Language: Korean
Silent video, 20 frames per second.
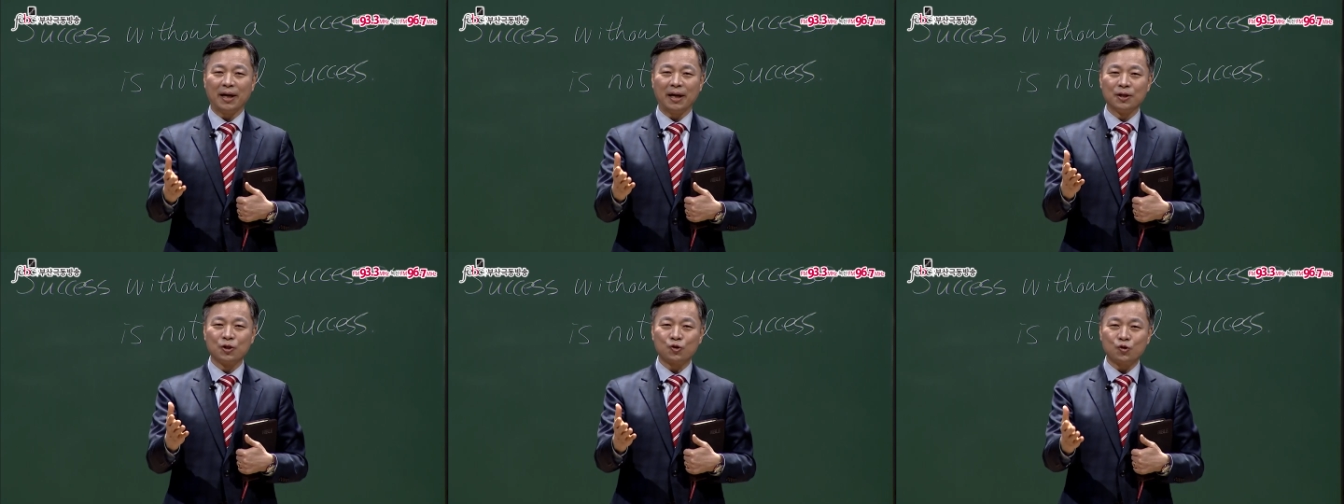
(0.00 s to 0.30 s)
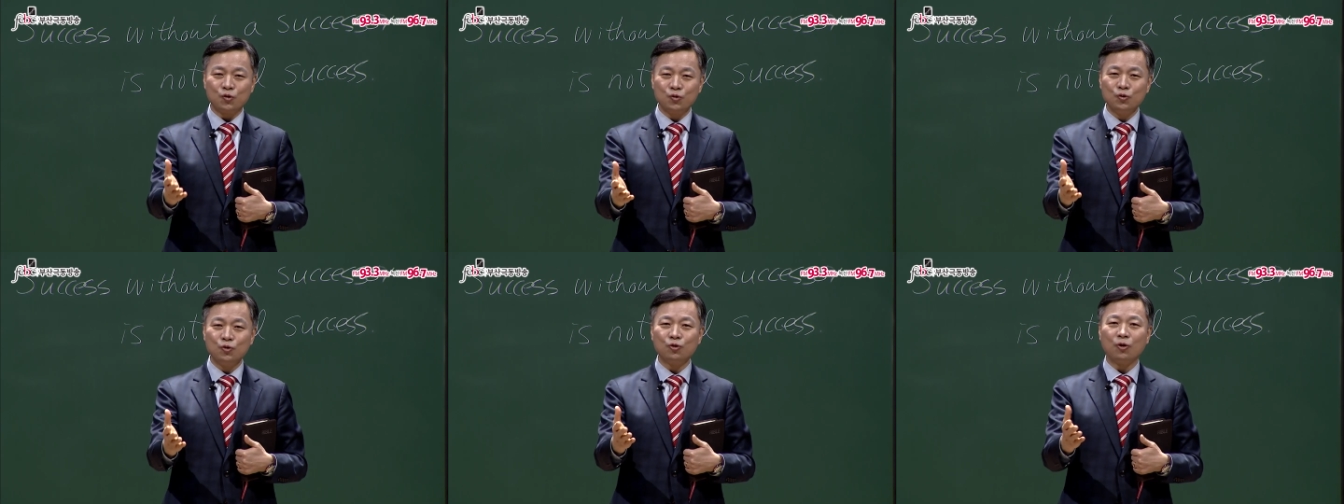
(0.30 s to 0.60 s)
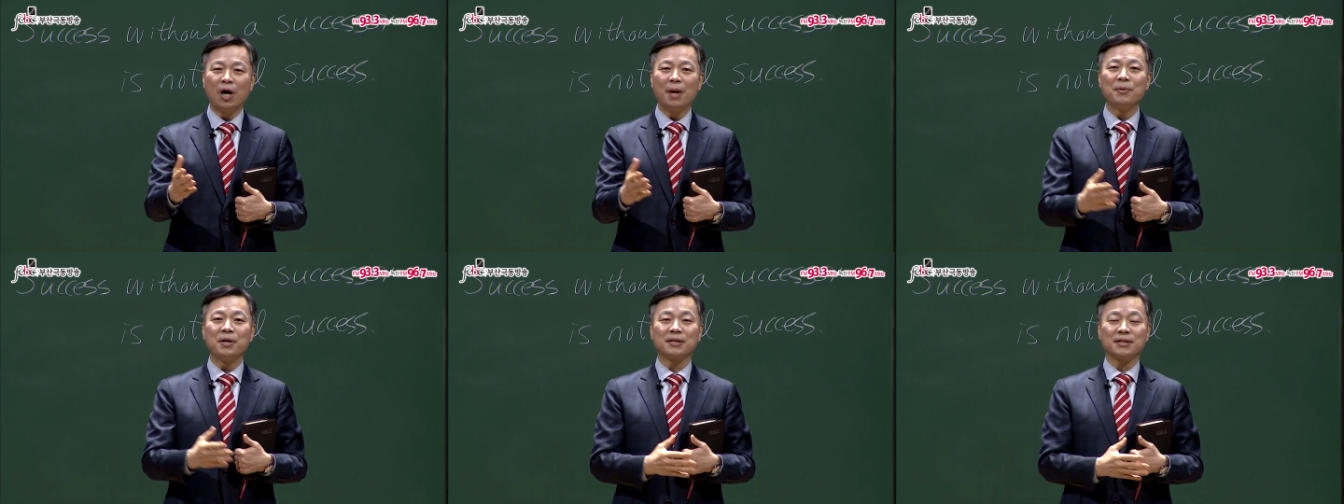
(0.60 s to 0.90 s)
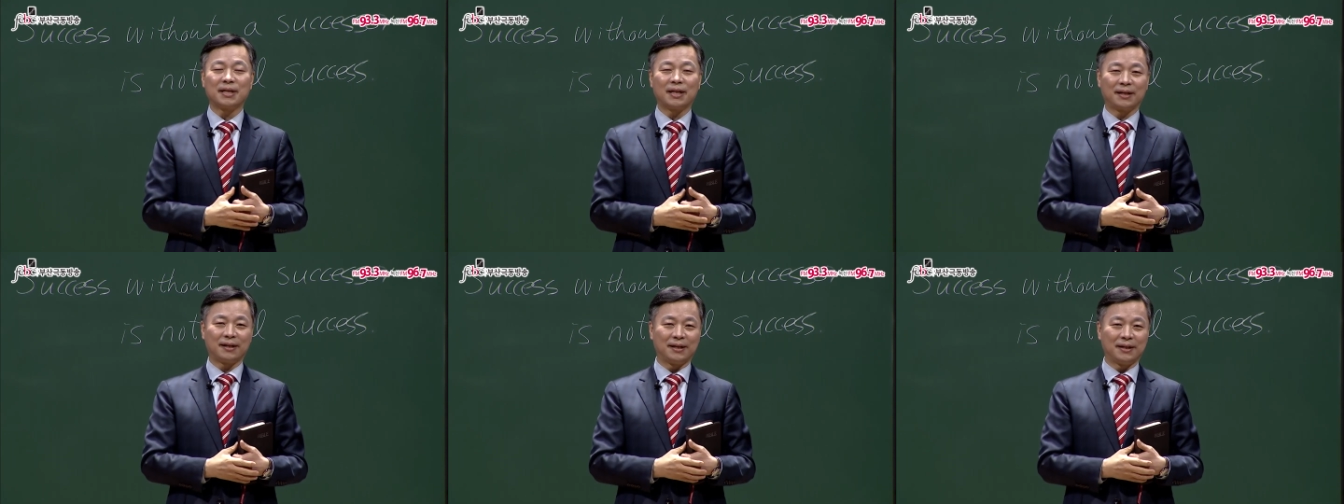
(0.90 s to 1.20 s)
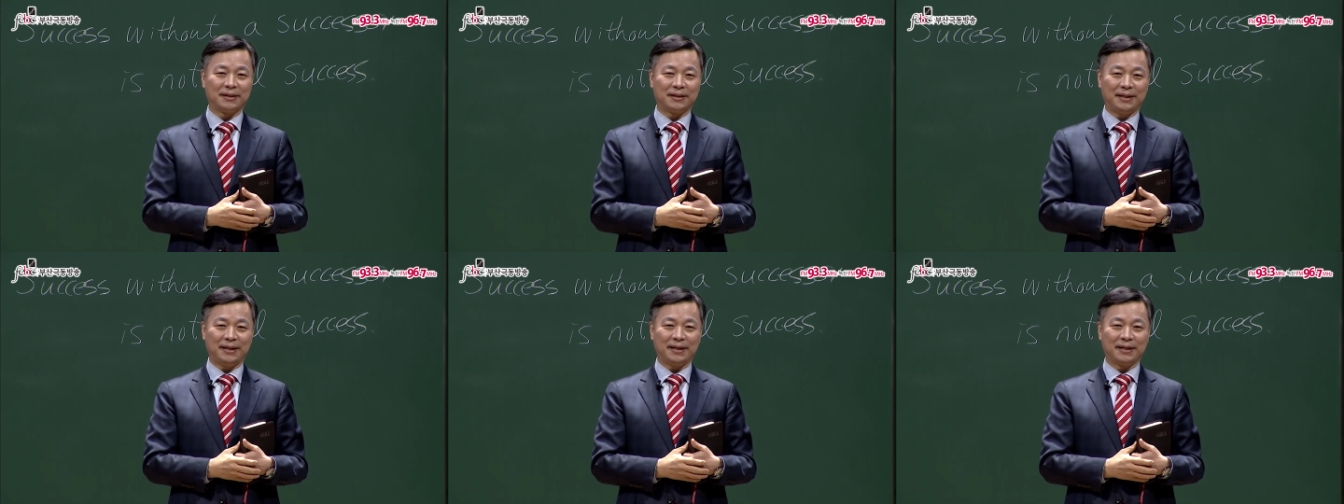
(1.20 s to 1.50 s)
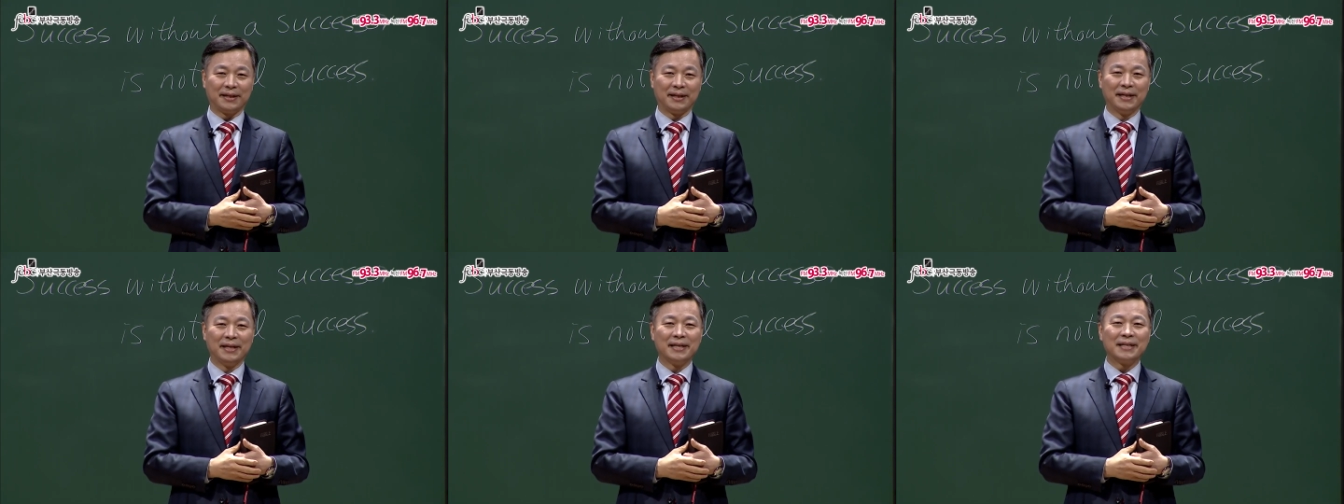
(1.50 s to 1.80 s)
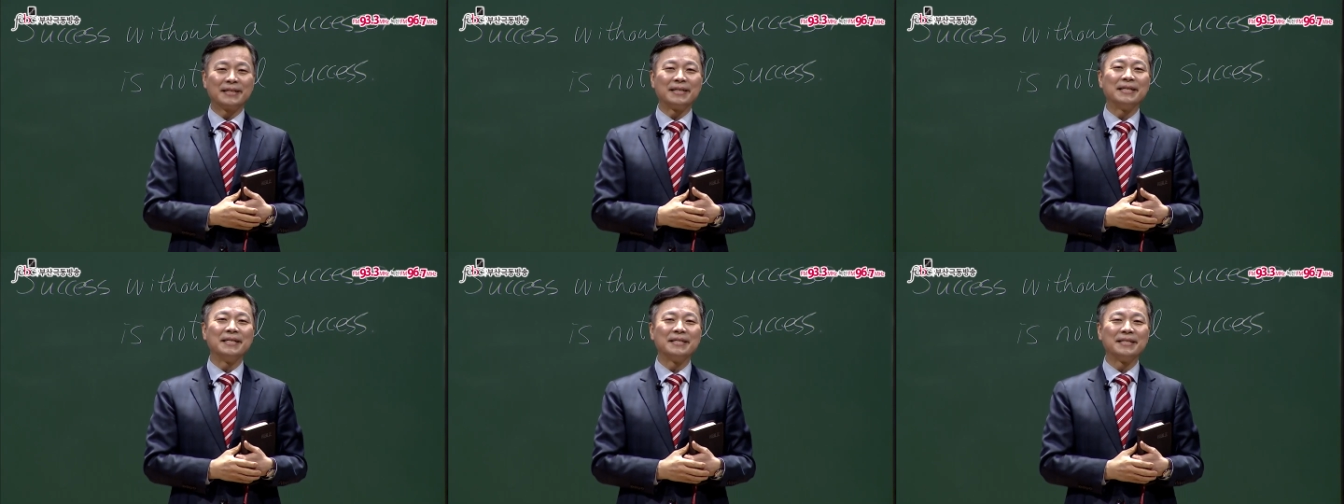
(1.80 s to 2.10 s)
순종하며 살아갈 때
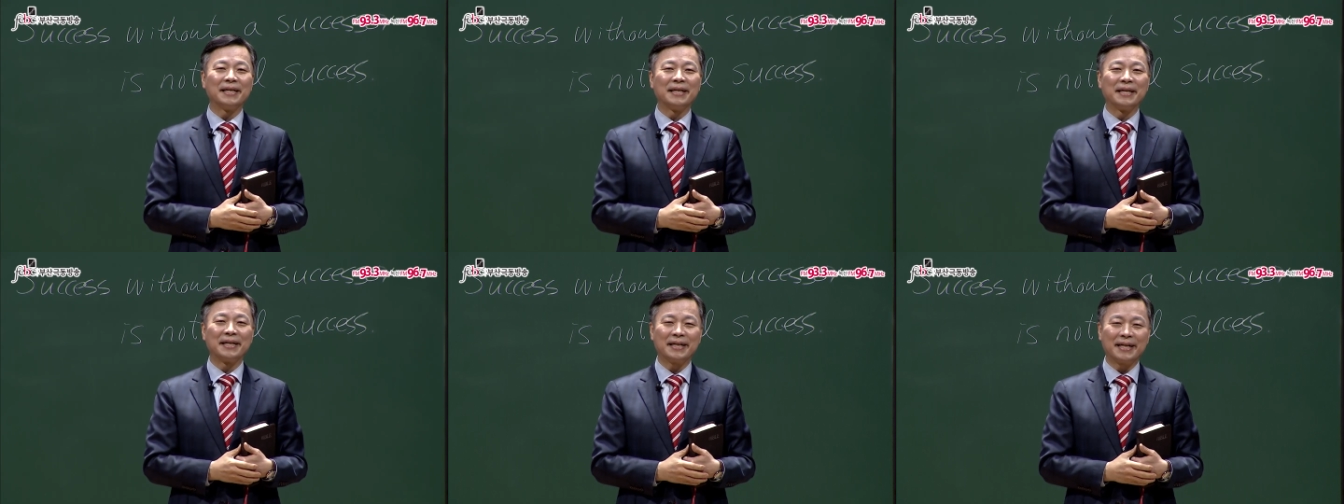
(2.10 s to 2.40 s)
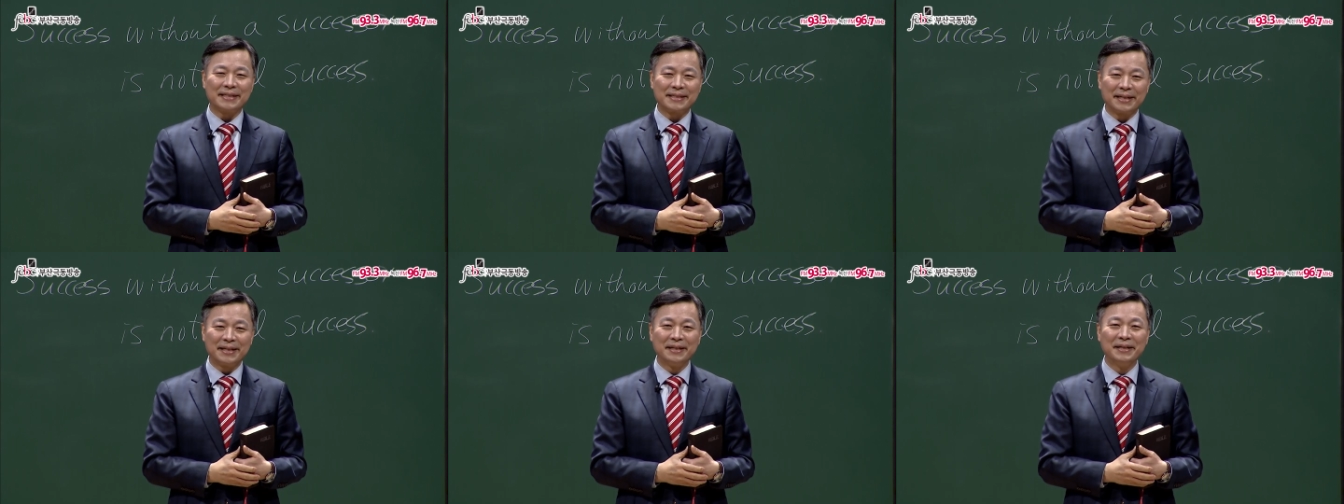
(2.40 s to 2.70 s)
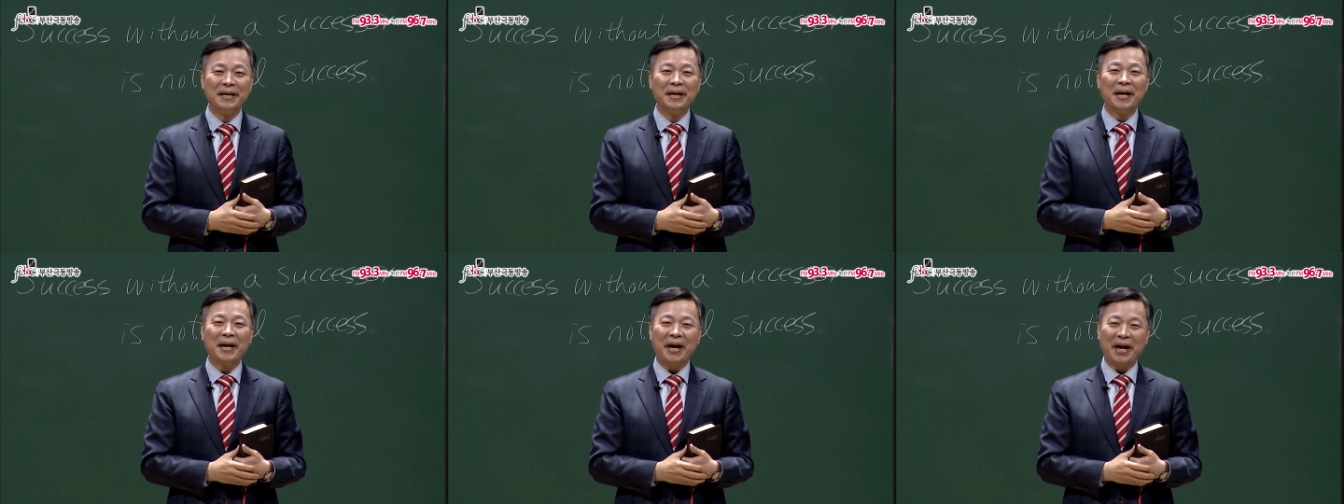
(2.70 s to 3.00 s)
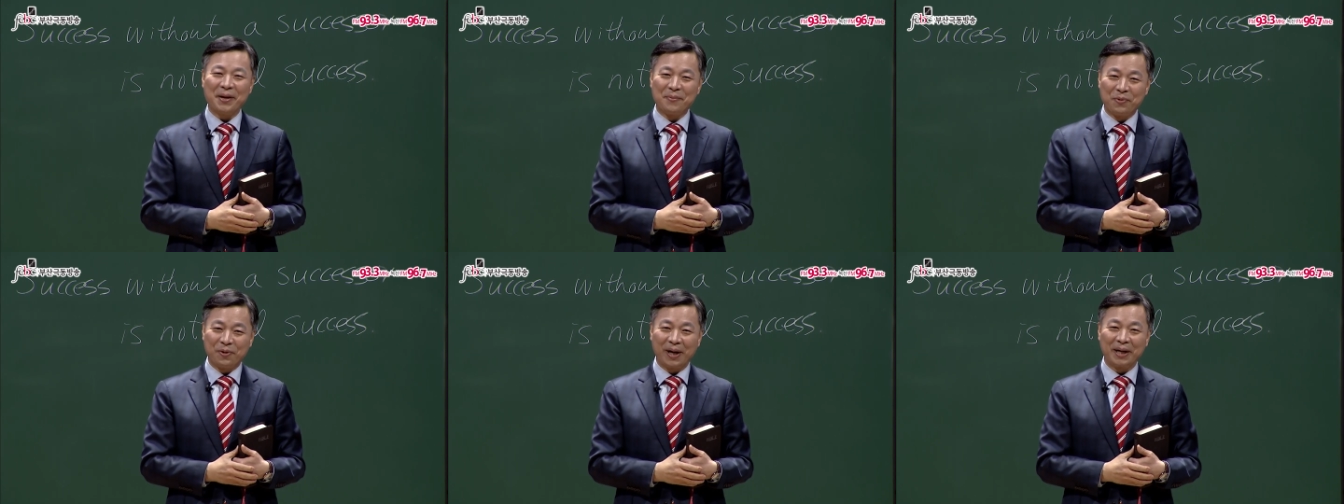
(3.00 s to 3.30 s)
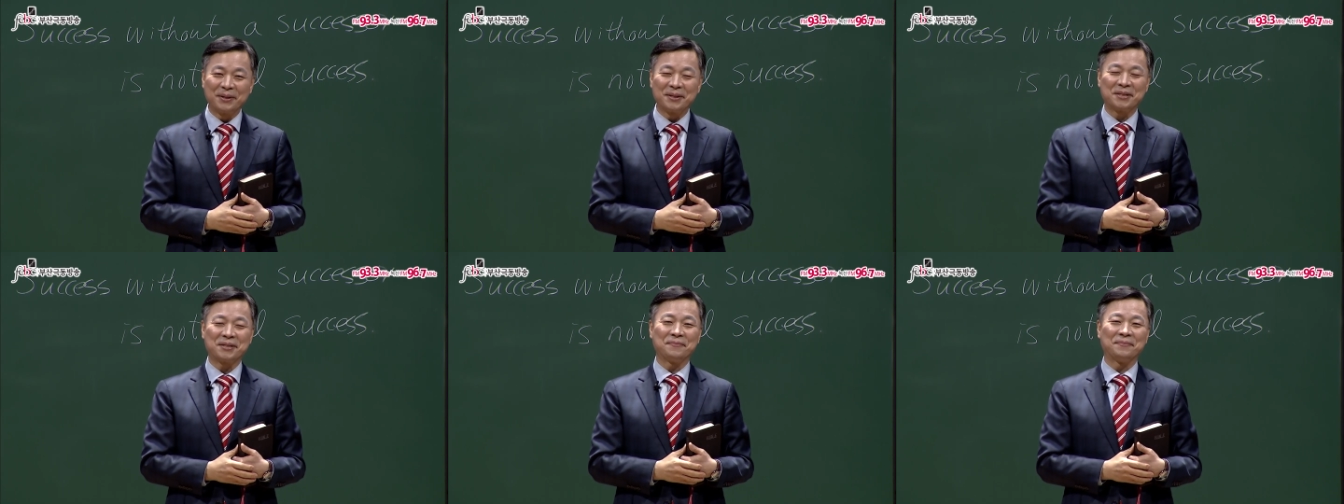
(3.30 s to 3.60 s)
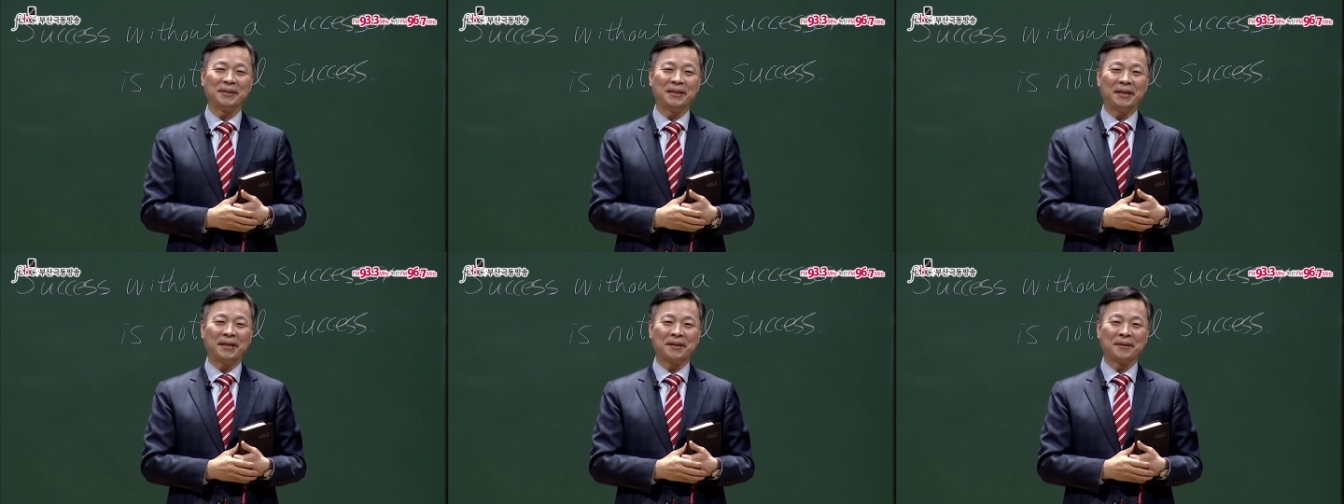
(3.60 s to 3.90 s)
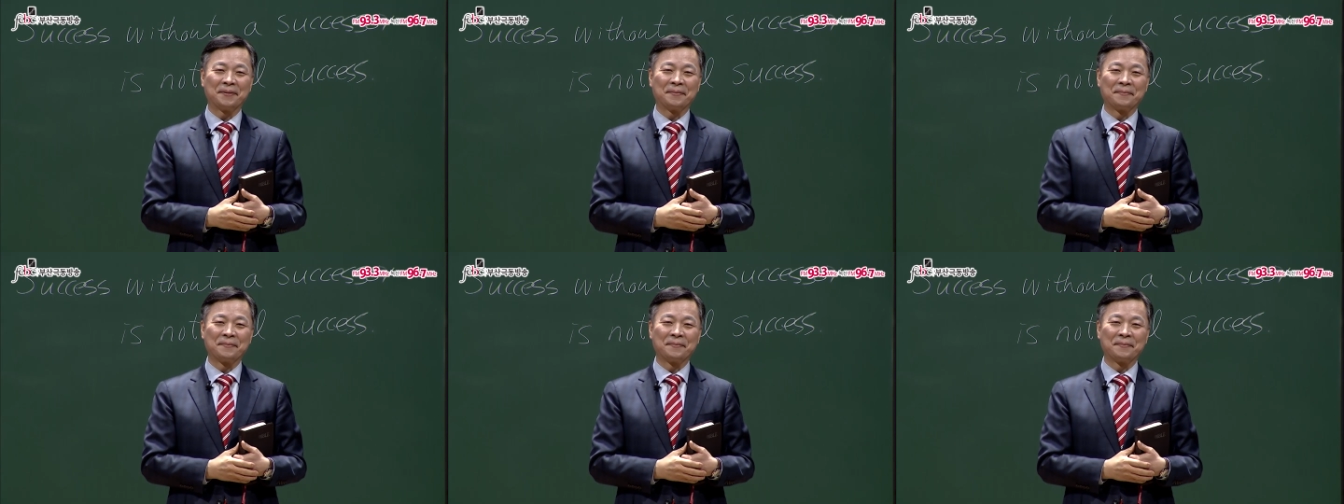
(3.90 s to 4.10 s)
그 인생이 가장 행복할 것입니다.